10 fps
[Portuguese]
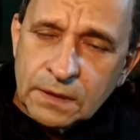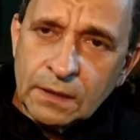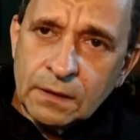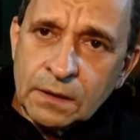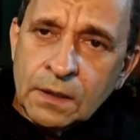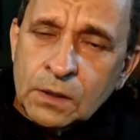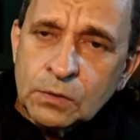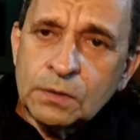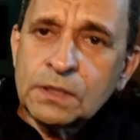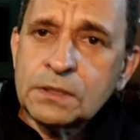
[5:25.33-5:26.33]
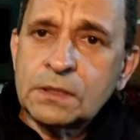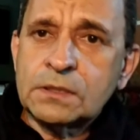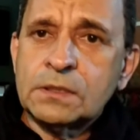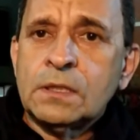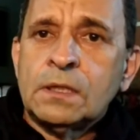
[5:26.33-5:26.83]
né, todos
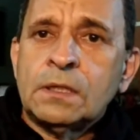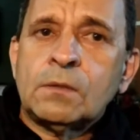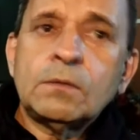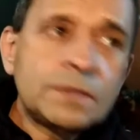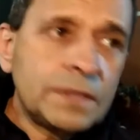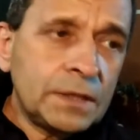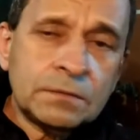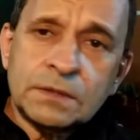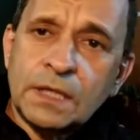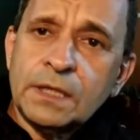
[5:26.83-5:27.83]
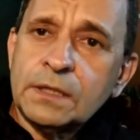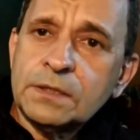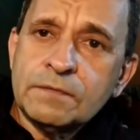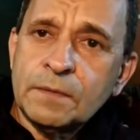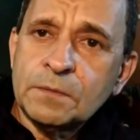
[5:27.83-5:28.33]
esses conceitos aí
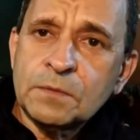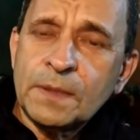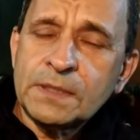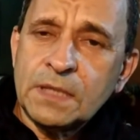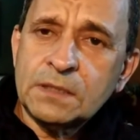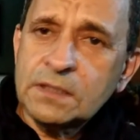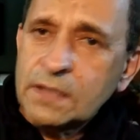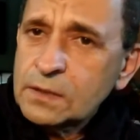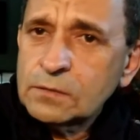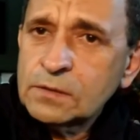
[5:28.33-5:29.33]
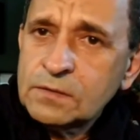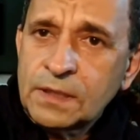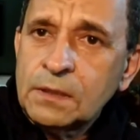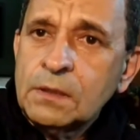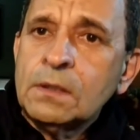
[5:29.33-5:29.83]
que tivemos no passado, esquece tudo
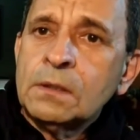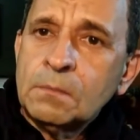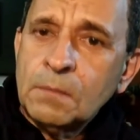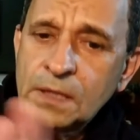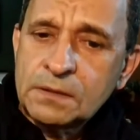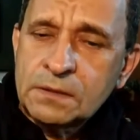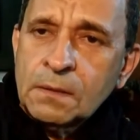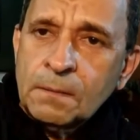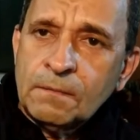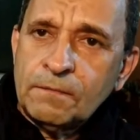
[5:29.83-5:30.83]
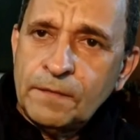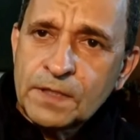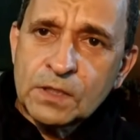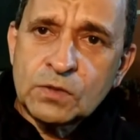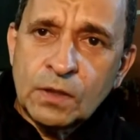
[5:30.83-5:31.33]
isso aí, mas
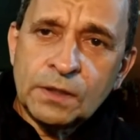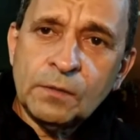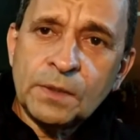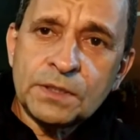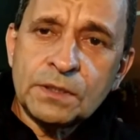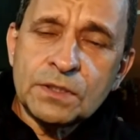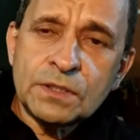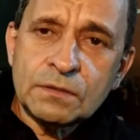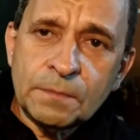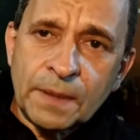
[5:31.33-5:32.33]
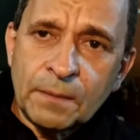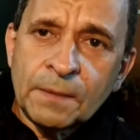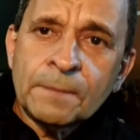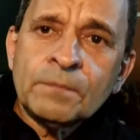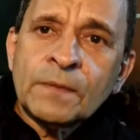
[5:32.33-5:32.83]
veja só realmente a energia
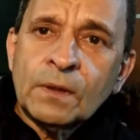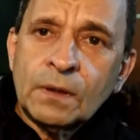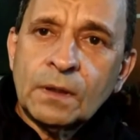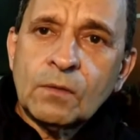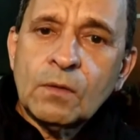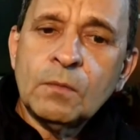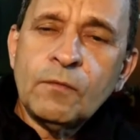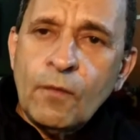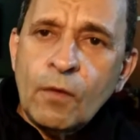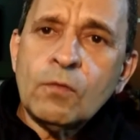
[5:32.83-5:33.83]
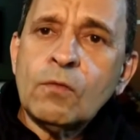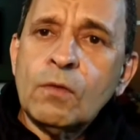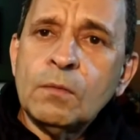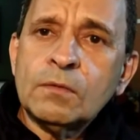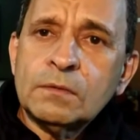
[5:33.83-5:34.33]
suprema, é, como um
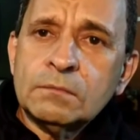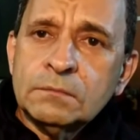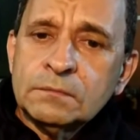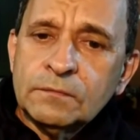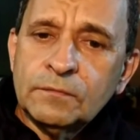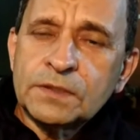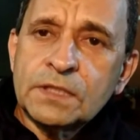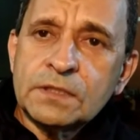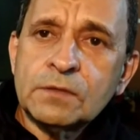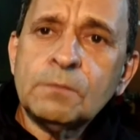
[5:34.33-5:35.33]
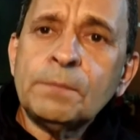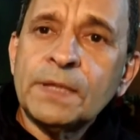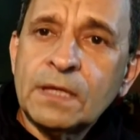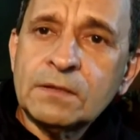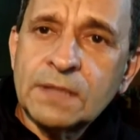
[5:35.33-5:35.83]
foco, como você sendo um
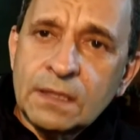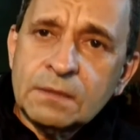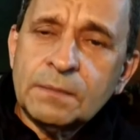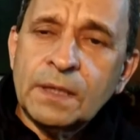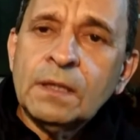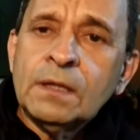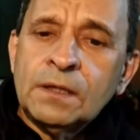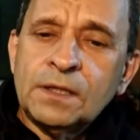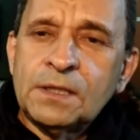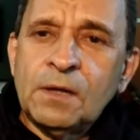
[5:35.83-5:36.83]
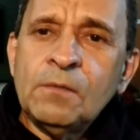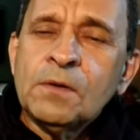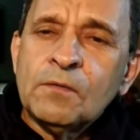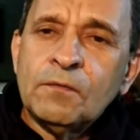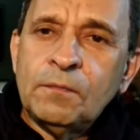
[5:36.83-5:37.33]
pedaço dela também.
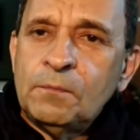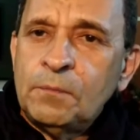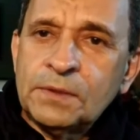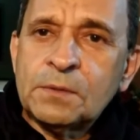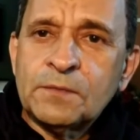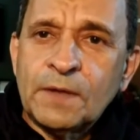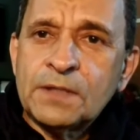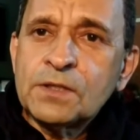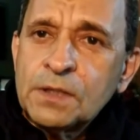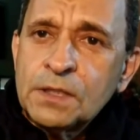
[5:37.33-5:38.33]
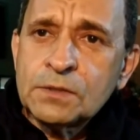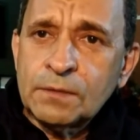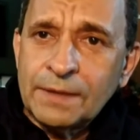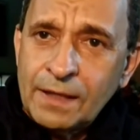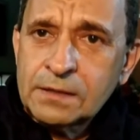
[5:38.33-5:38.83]
Então, podemos falar de
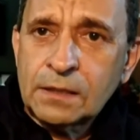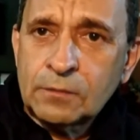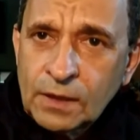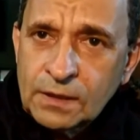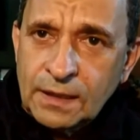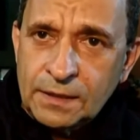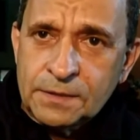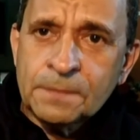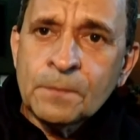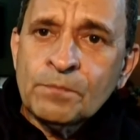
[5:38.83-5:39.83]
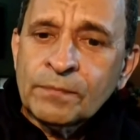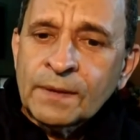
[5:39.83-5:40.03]
Cristo nessa atualidade,